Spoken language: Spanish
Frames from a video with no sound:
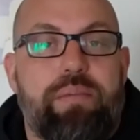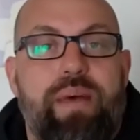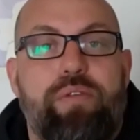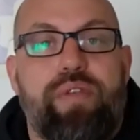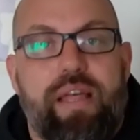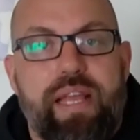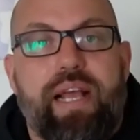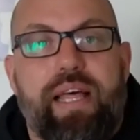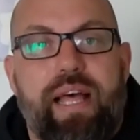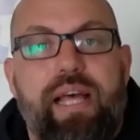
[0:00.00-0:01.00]
más de una
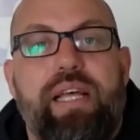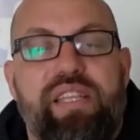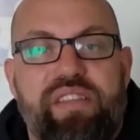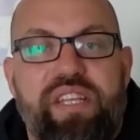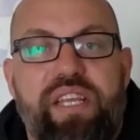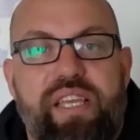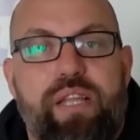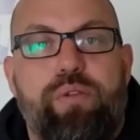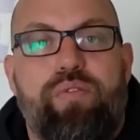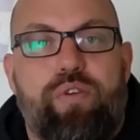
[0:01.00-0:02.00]
década
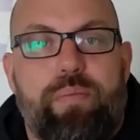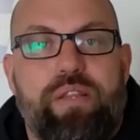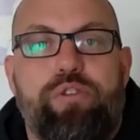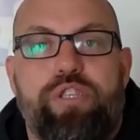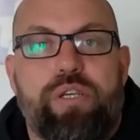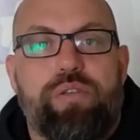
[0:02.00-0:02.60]
dirigiendo y formando chicos.